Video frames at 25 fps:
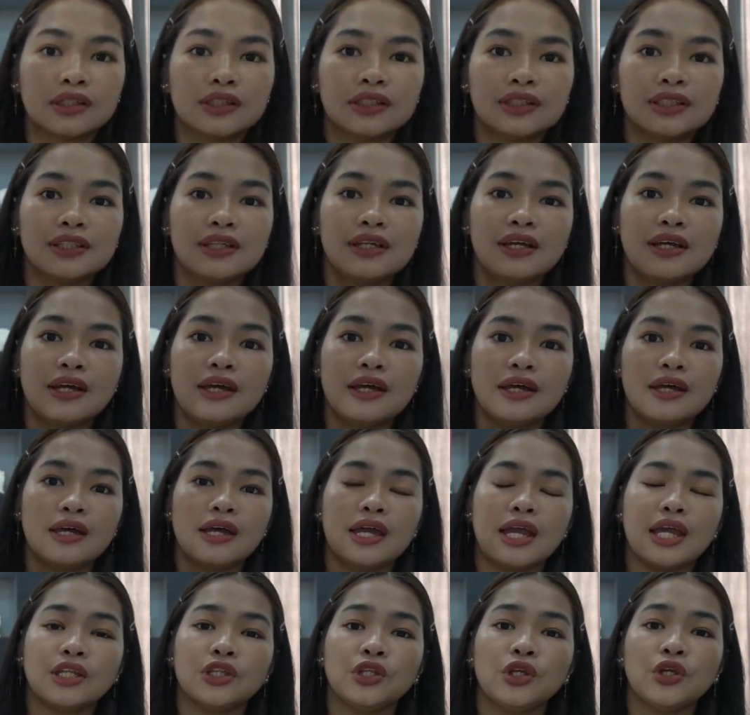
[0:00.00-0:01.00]
Tada!
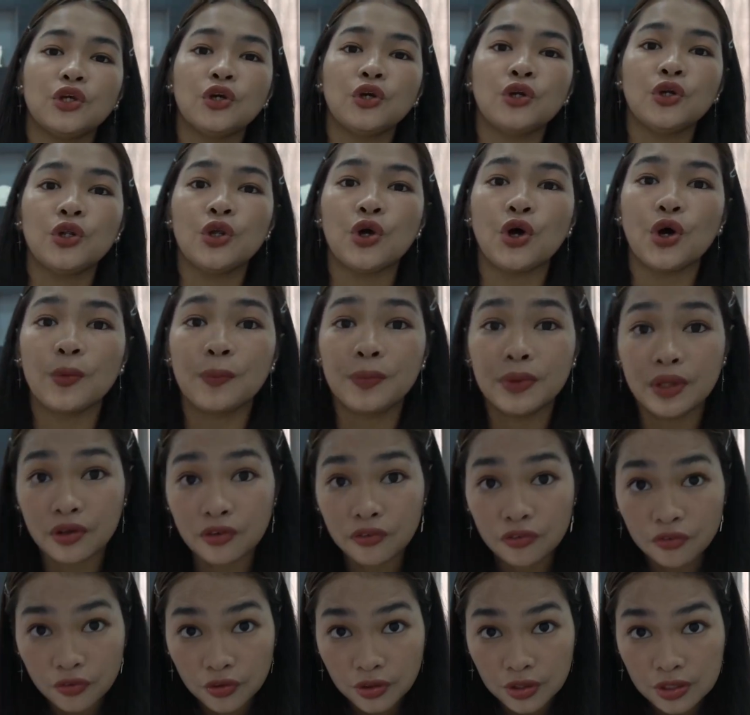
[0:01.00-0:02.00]
Ito yung loob ng
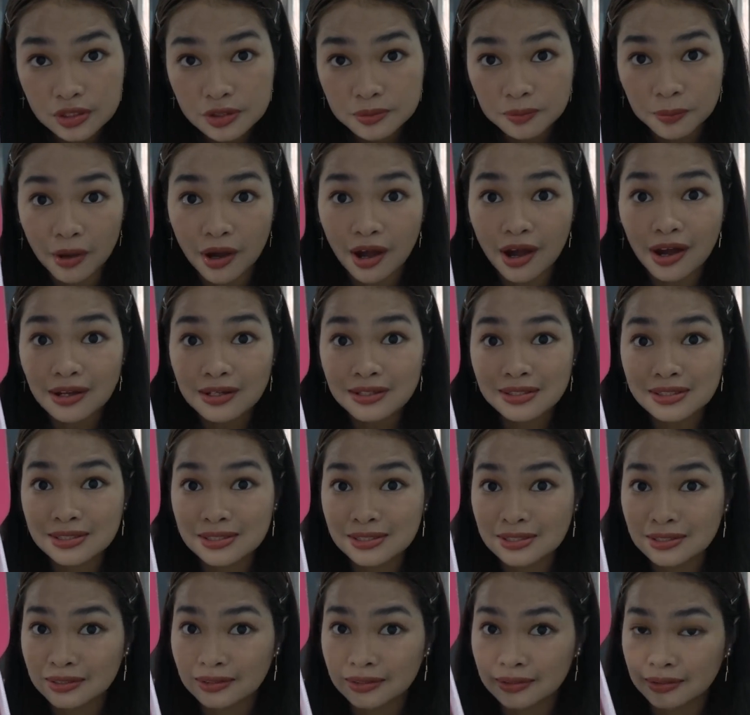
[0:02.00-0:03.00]
first
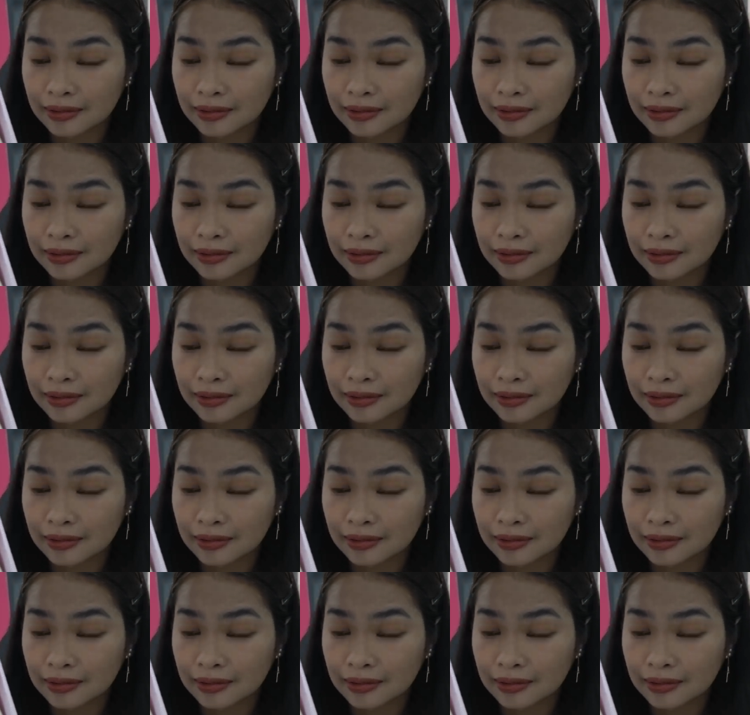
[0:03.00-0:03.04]
box.